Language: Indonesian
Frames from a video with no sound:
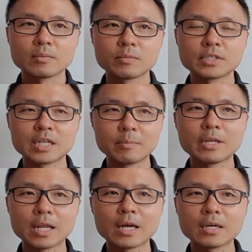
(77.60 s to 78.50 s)
bisa
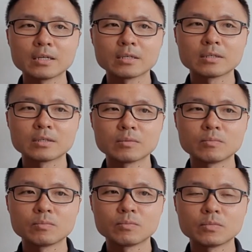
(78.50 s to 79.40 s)
dibilang
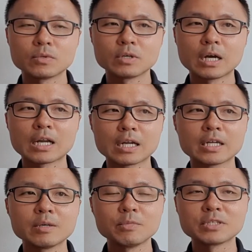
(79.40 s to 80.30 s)

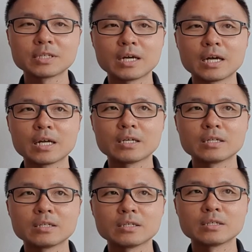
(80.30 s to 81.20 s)
harganya bisa
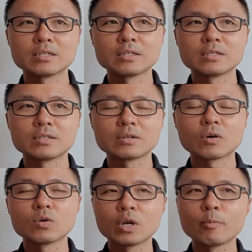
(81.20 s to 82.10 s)

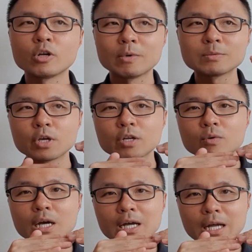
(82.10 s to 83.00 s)
kalau 2016 mungkin
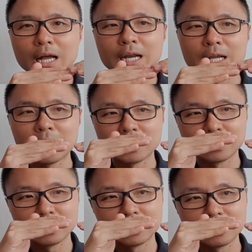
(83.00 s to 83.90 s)
udah ada
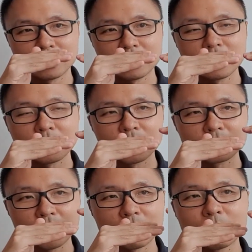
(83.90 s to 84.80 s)

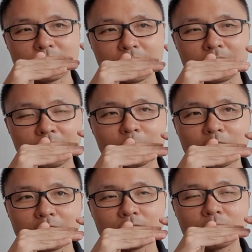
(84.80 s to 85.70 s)
second secondary
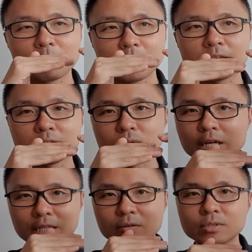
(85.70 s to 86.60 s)
market itu sama retail tuh
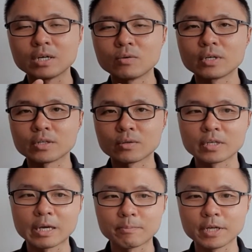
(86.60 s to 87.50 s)
nggak terlalu jauh gitu
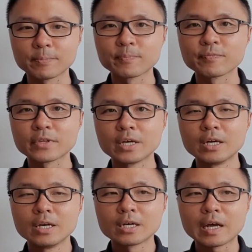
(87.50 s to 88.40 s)
gapnya
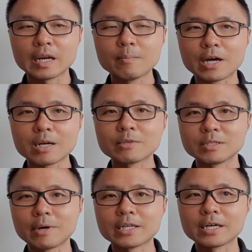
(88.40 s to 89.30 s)
karena barang
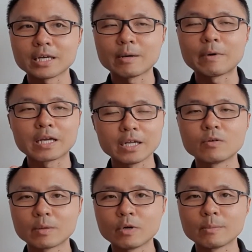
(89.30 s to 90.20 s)
masih banyak ya apalagi
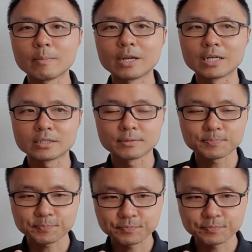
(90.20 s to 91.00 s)
2015